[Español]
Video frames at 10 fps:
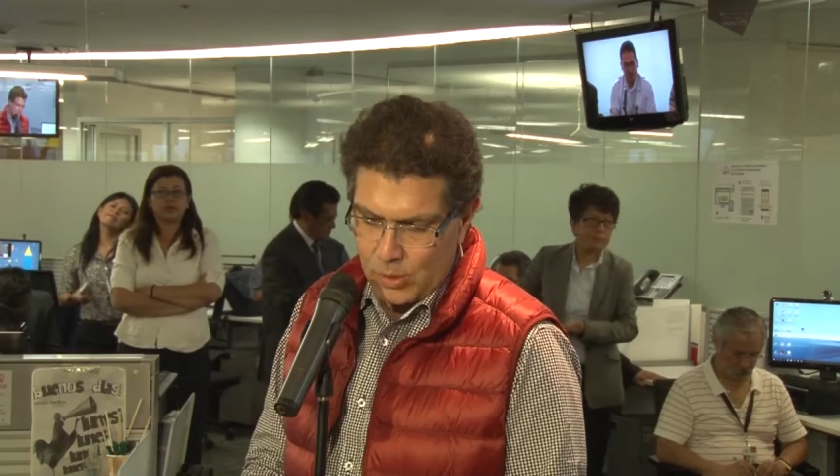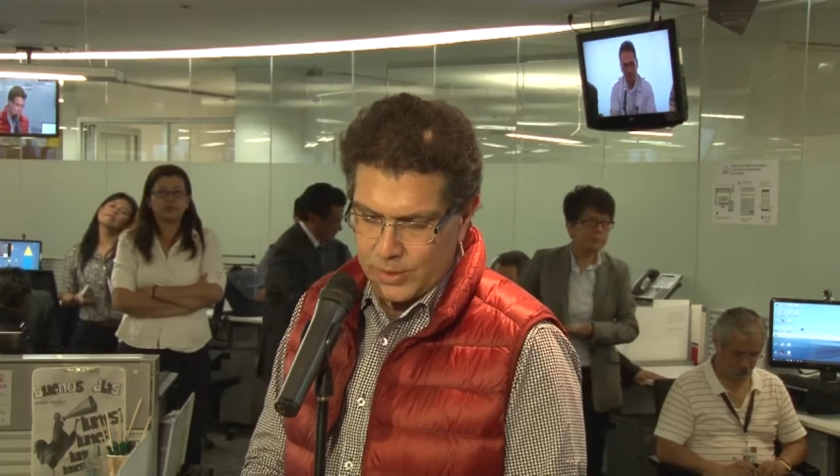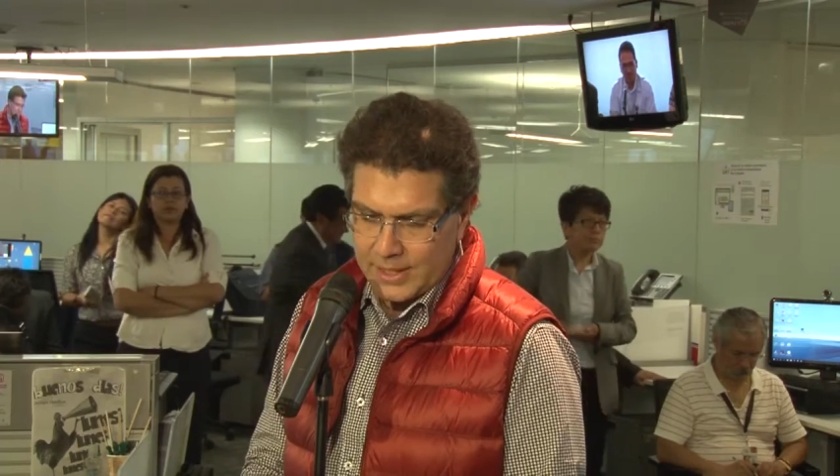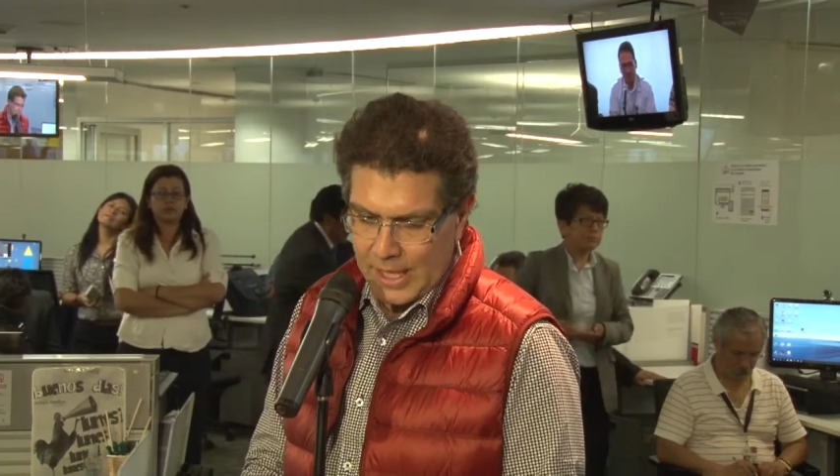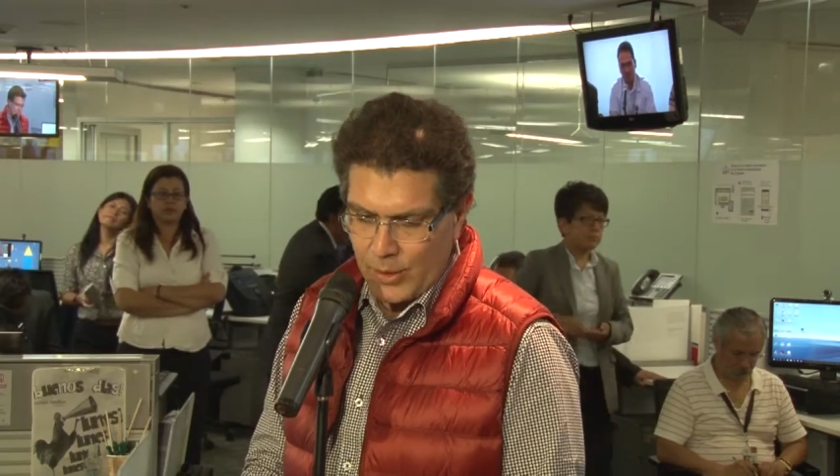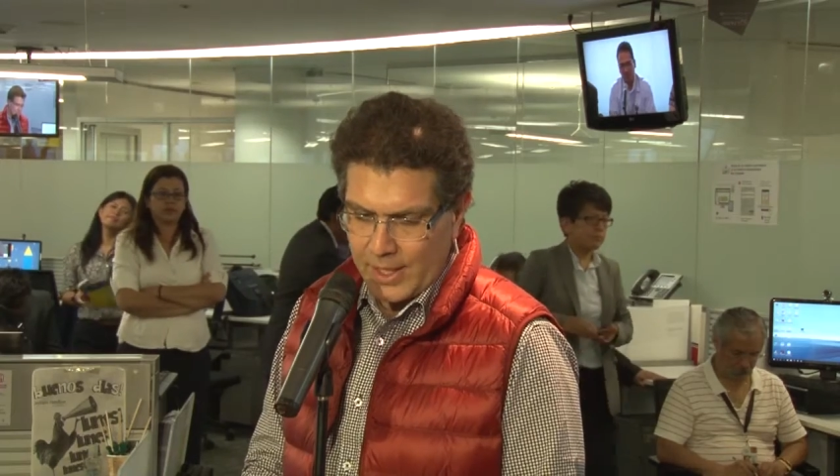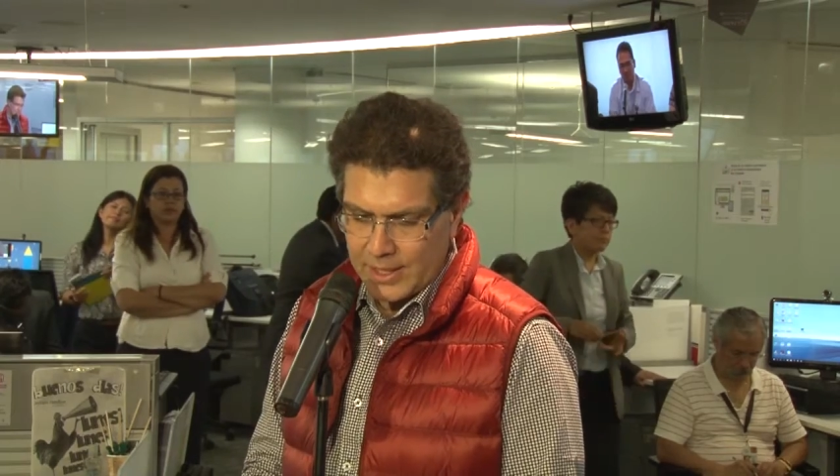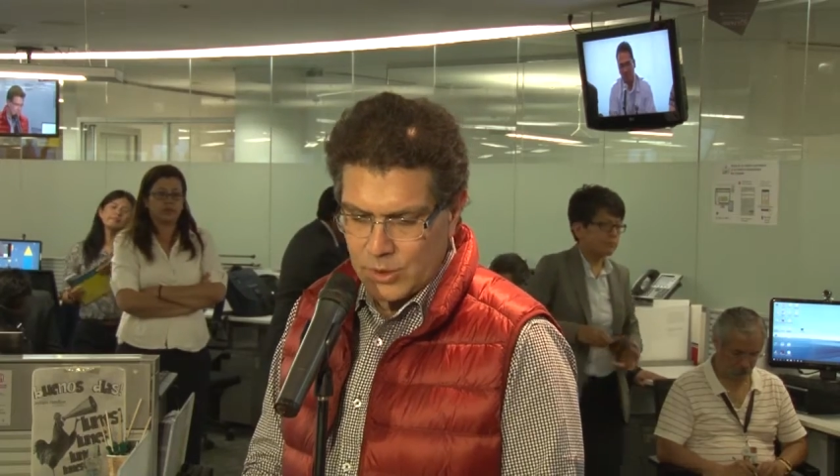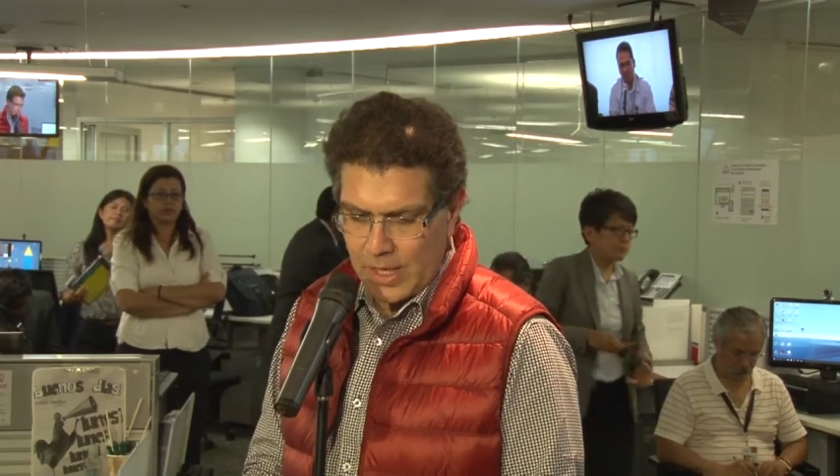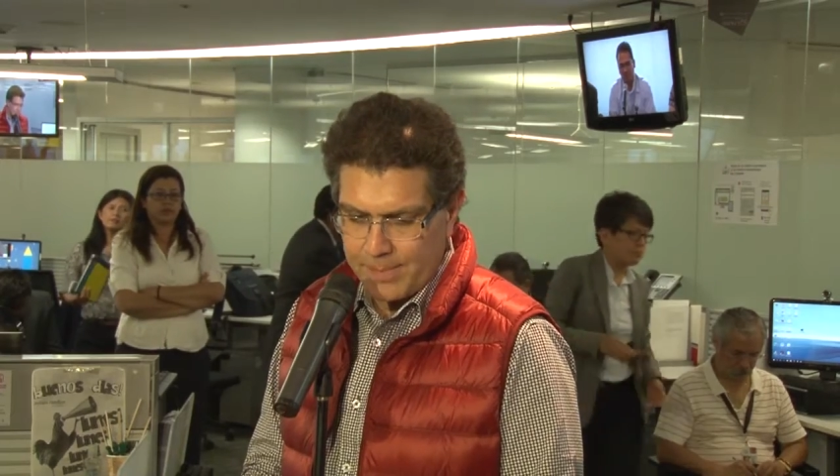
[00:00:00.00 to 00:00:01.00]
Coordinadora
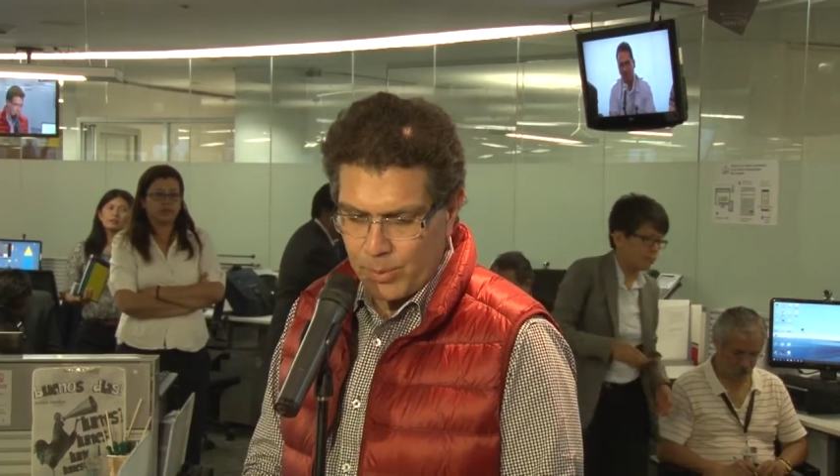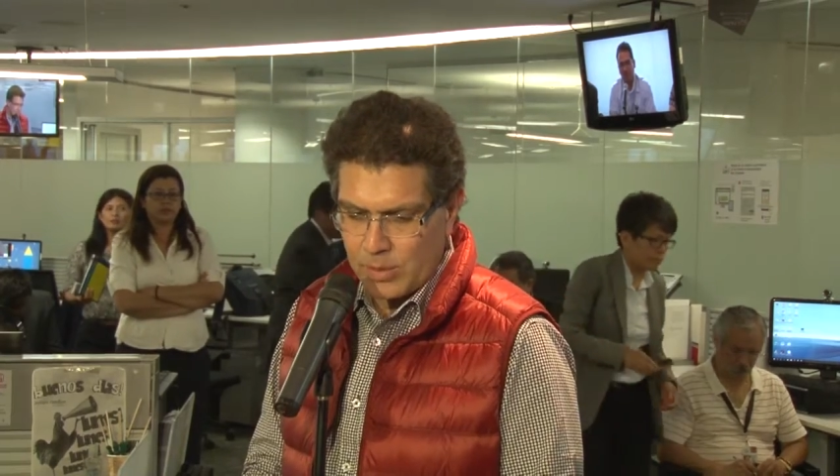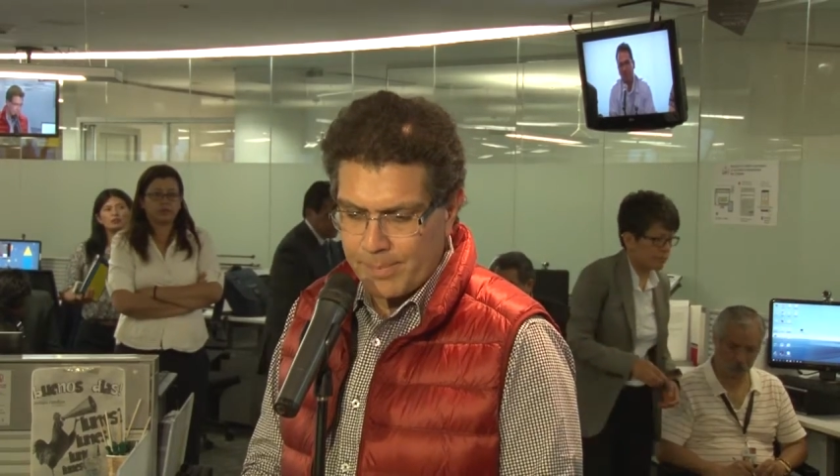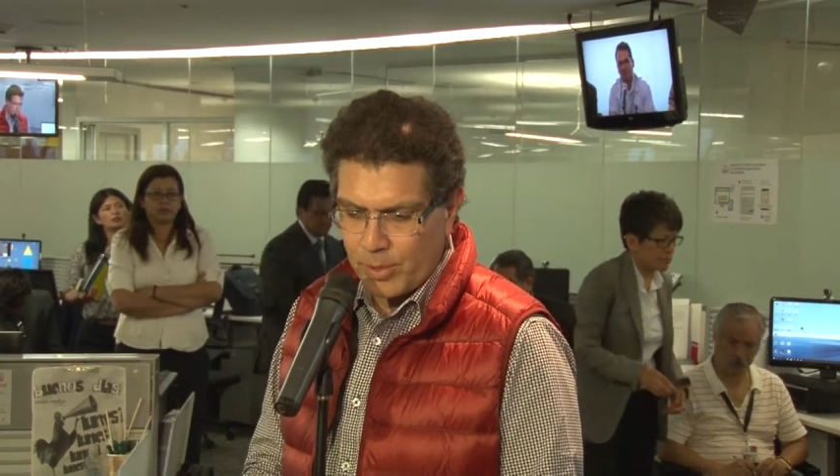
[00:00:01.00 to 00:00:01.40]
Nacional por una